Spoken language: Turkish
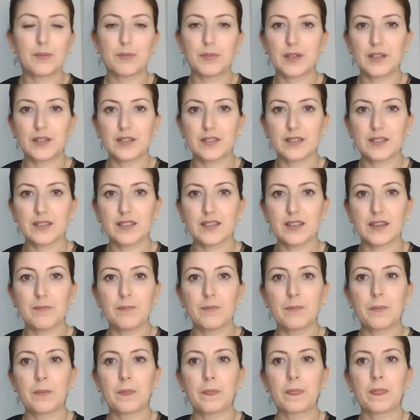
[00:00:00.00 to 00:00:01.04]

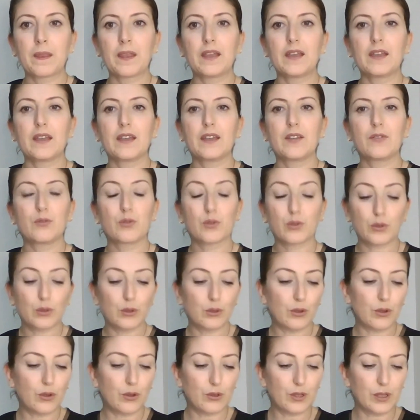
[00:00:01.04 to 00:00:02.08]
taleplerinizi e,
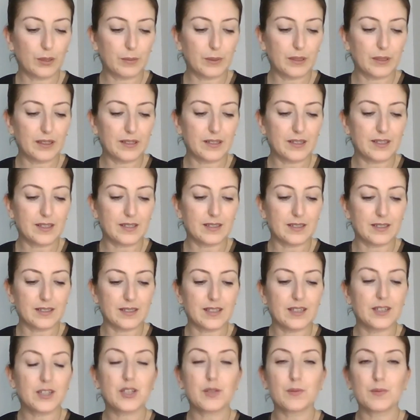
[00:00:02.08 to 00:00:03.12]
vurguluyor
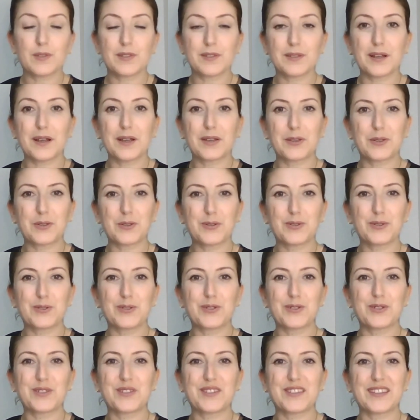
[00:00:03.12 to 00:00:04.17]
olabilirsiniz. Yaşımız daha çok
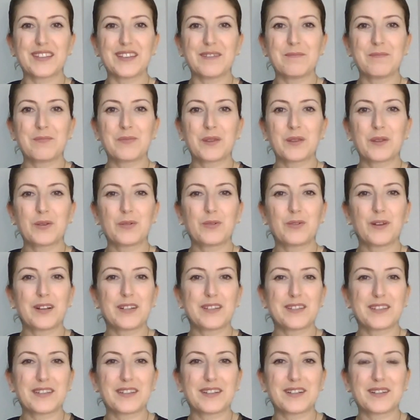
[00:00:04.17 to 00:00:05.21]
küçükse
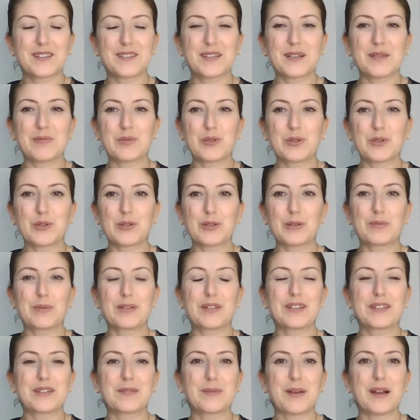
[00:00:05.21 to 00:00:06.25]
üniversiteyi kazanmış
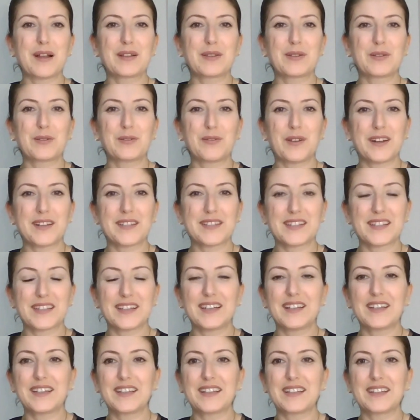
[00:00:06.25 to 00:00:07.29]
olabiliriz. Belki
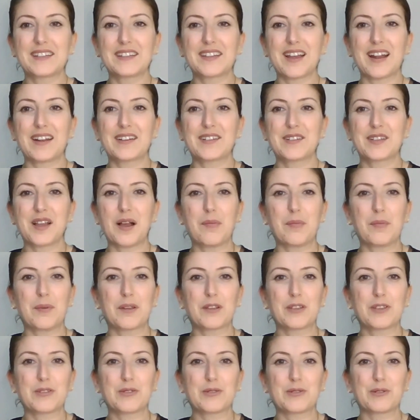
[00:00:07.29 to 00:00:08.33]
üniversiteyle ilgili tercih
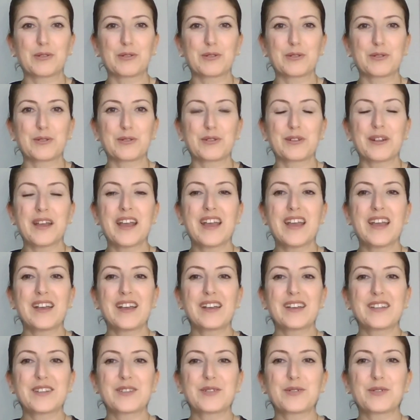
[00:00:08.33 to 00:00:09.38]
yapmak istiyoruzdur.
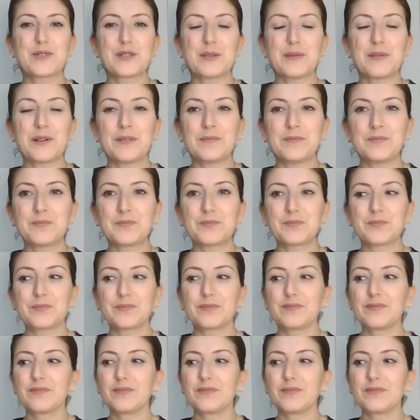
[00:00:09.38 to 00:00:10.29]
İşte o zaman